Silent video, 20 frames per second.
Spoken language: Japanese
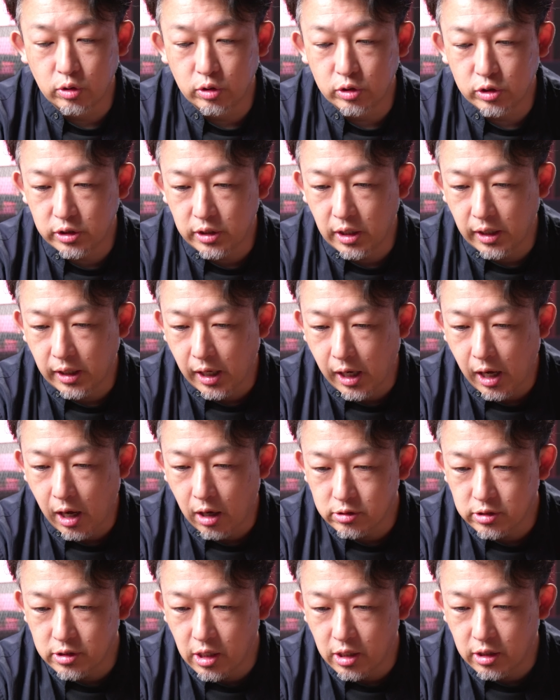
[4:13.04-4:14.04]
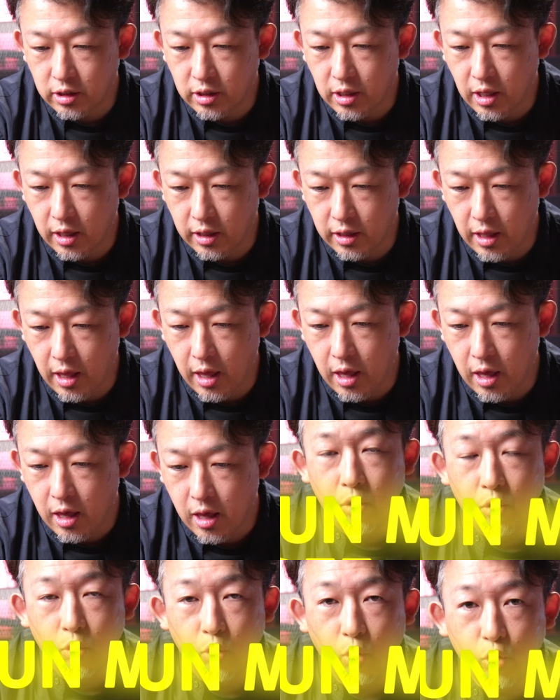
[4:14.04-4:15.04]
フした価格設定で、
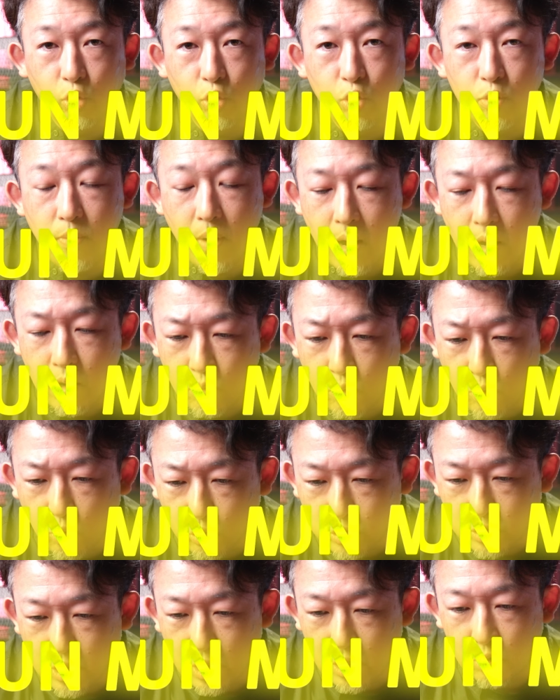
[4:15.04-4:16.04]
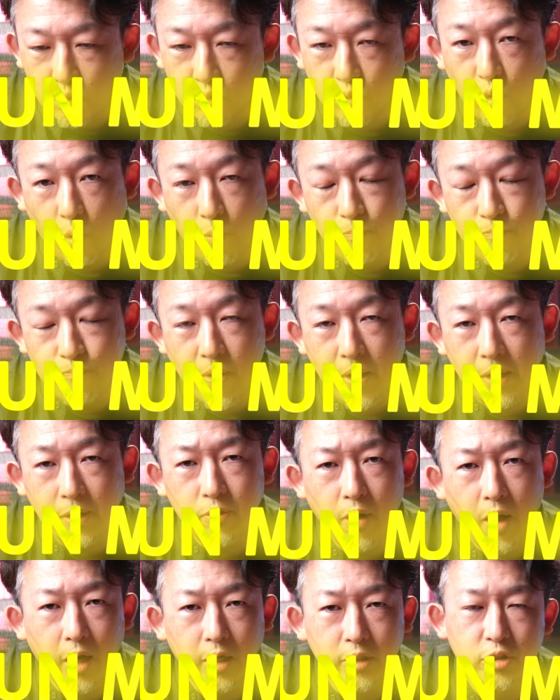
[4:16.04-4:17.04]

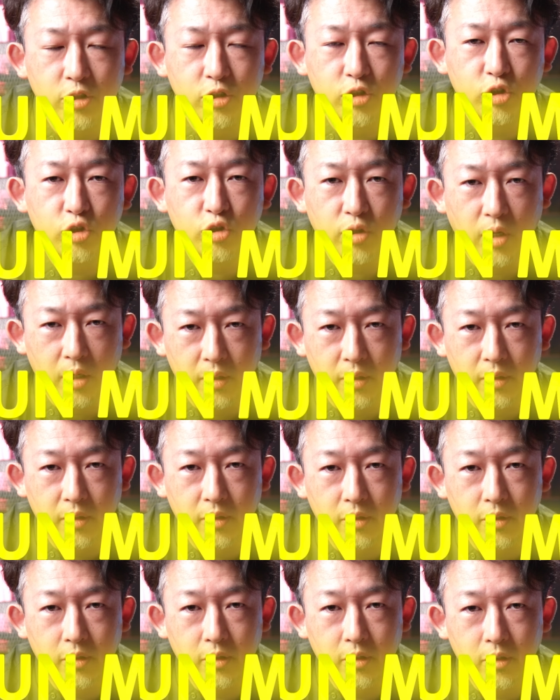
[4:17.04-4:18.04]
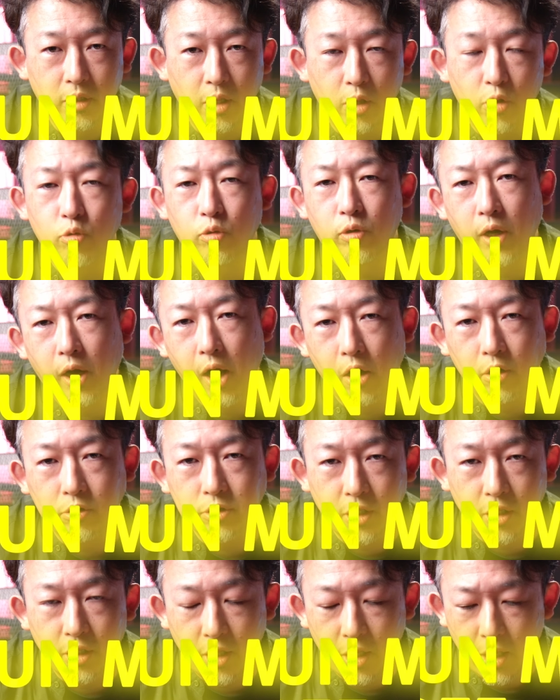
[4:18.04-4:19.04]
65,680 円っていう価格
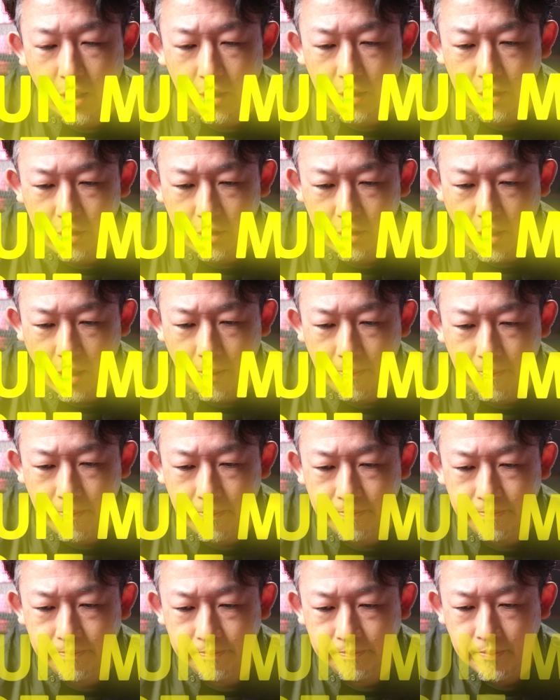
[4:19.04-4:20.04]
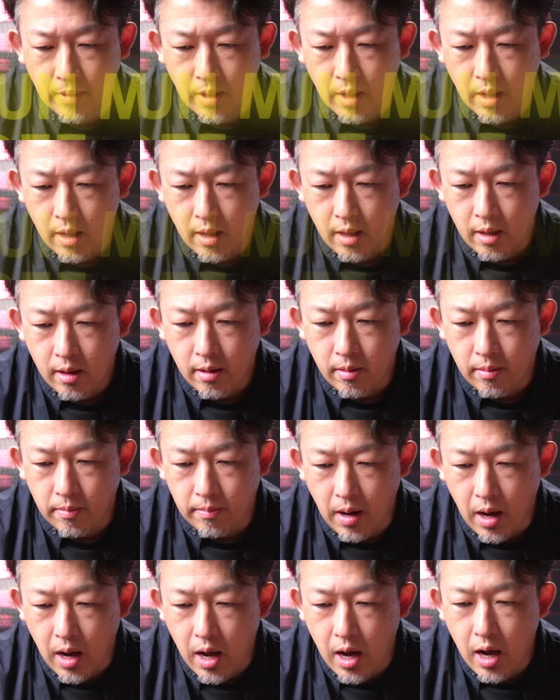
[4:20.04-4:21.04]
設定なんですね。
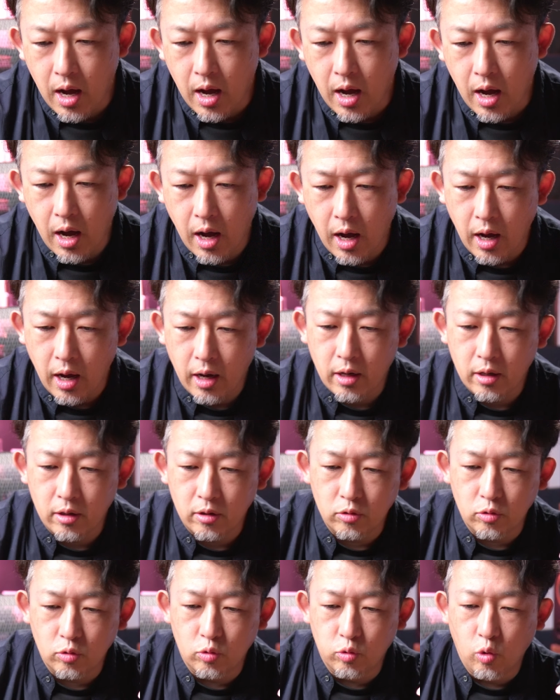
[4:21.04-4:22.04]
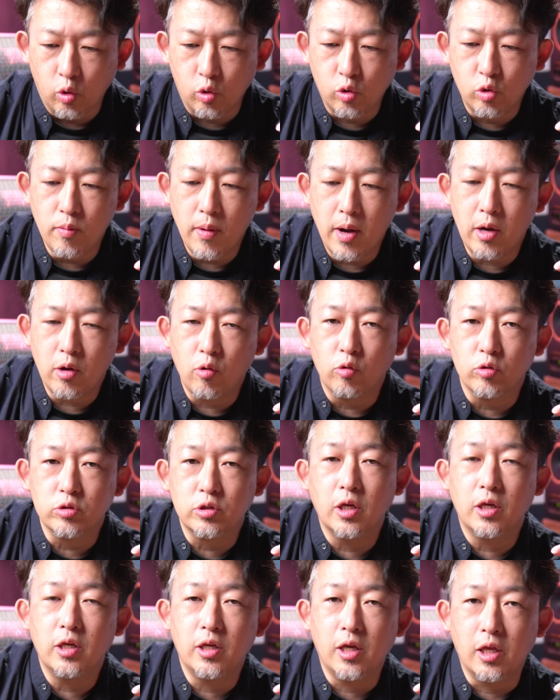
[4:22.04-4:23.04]

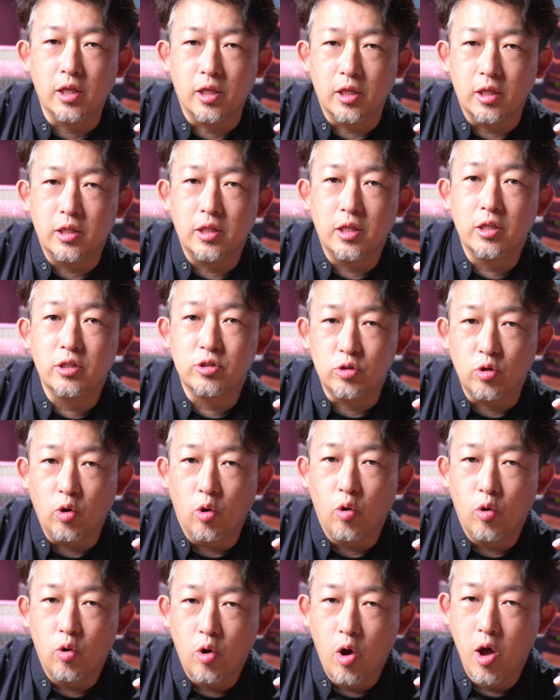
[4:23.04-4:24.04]
65,000円ですよ。